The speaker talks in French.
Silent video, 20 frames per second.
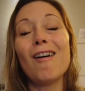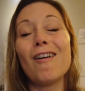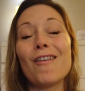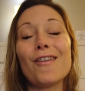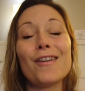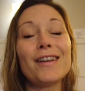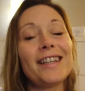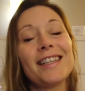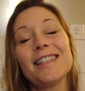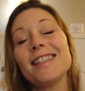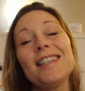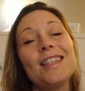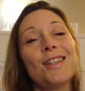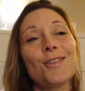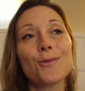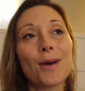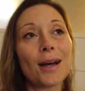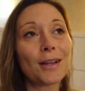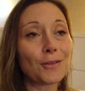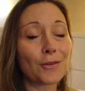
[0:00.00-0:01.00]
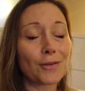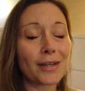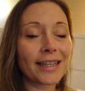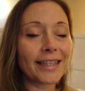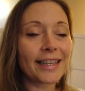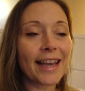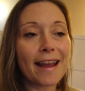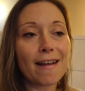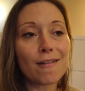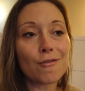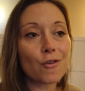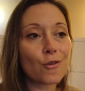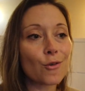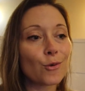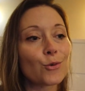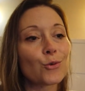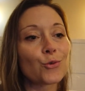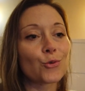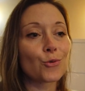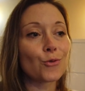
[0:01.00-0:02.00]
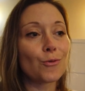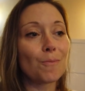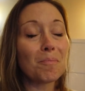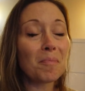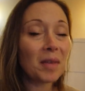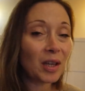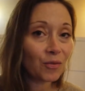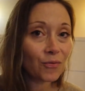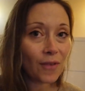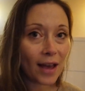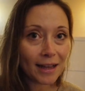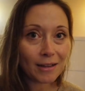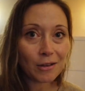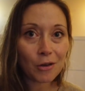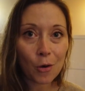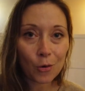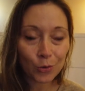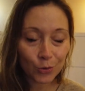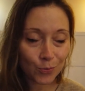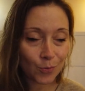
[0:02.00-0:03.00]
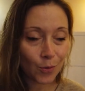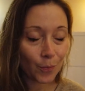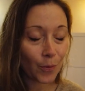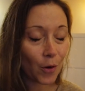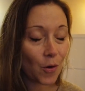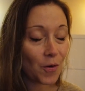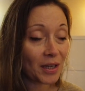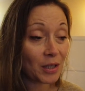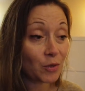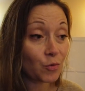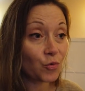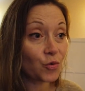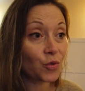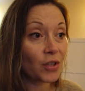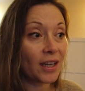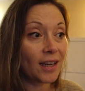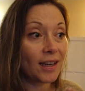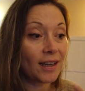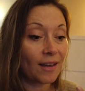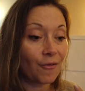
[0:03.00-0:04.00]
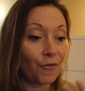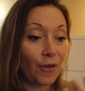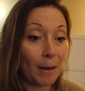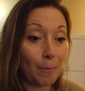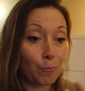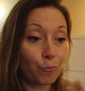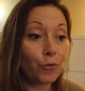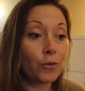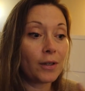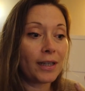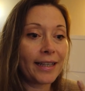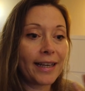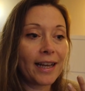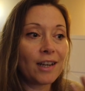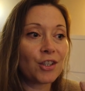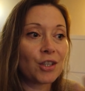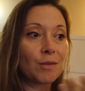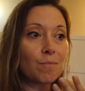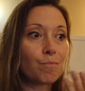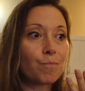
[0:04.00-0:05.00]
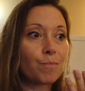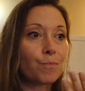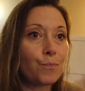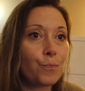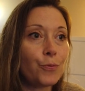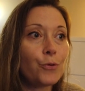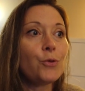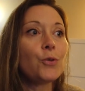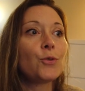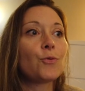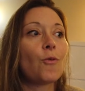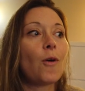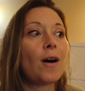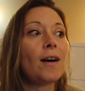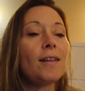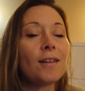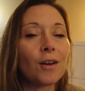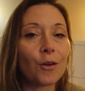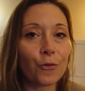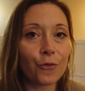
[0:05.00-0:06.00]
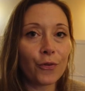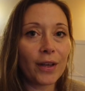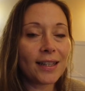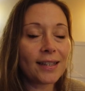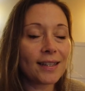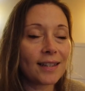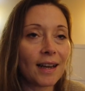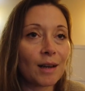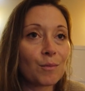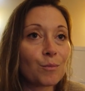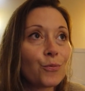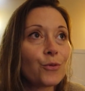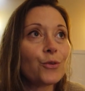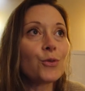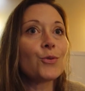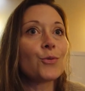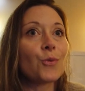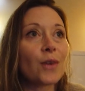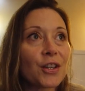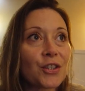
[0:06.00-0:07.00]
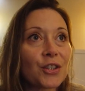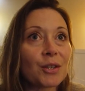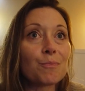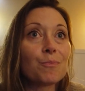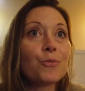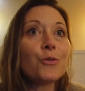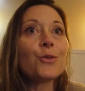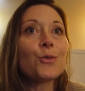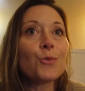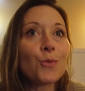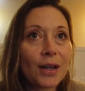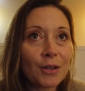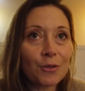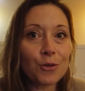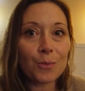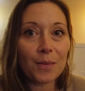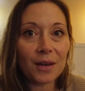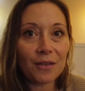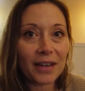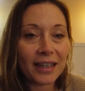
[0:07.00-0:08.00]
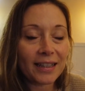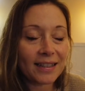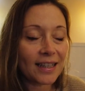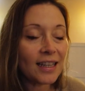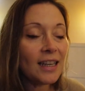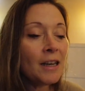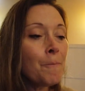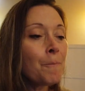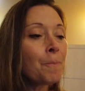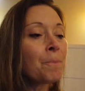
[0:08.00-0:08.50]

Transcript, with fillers: les histoires dans lesquelles je m'évade en ce moment et dont j'ai, enfin, lesquels j'ai besoin, en fait, c'est un besoin, j'ai besoin de m'évader.